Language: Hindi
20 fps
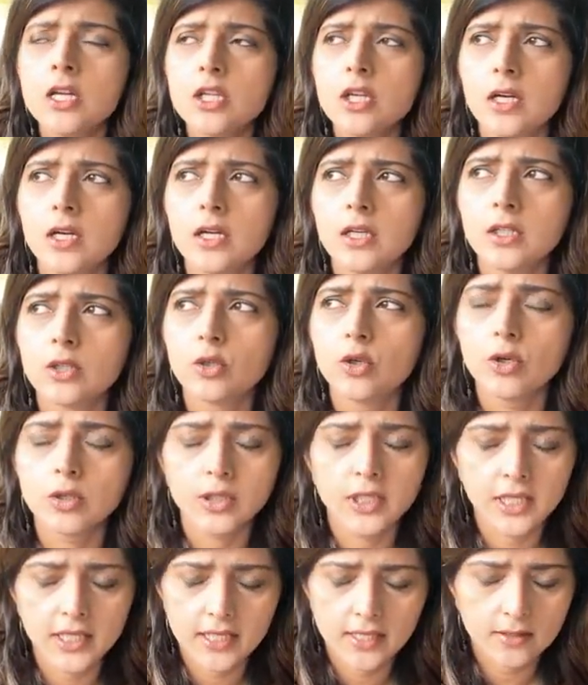
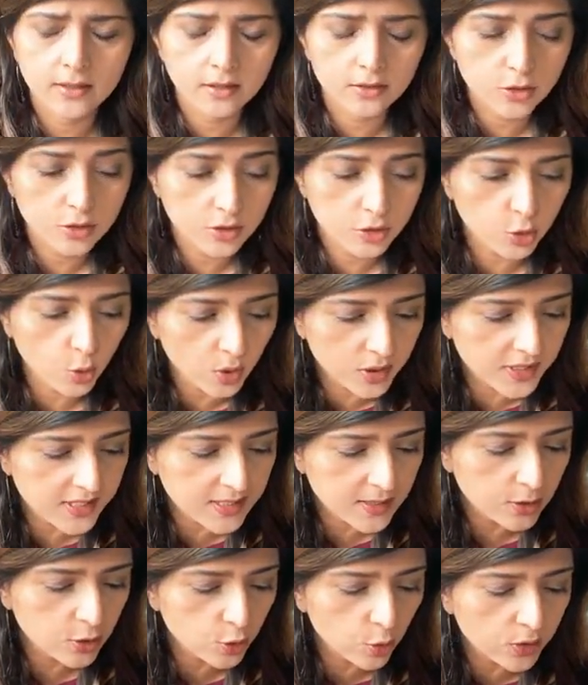ये शोल्डर
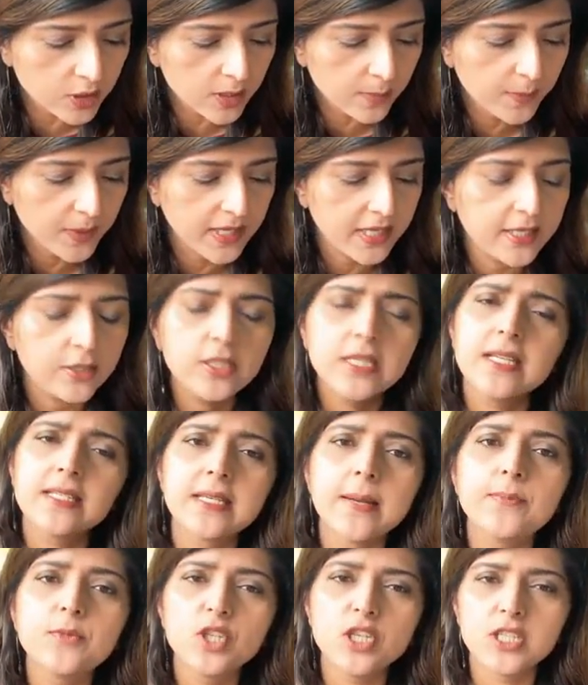शोल्डर पेन ये
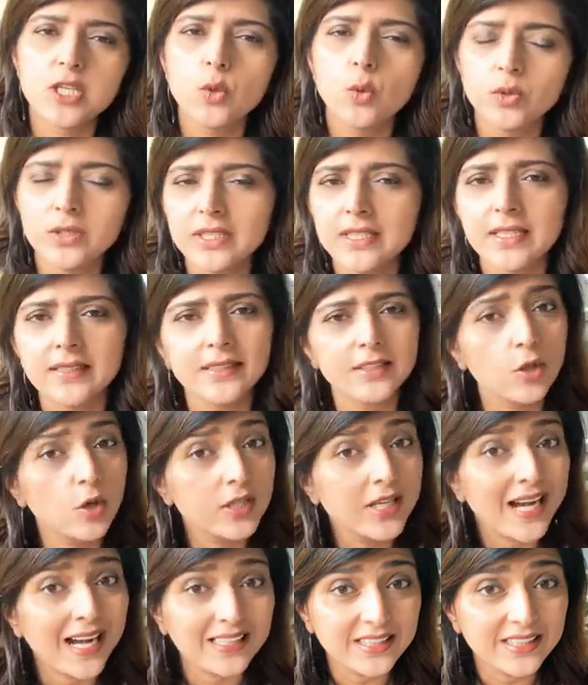सब चीज़ें होती रहती हैं और ये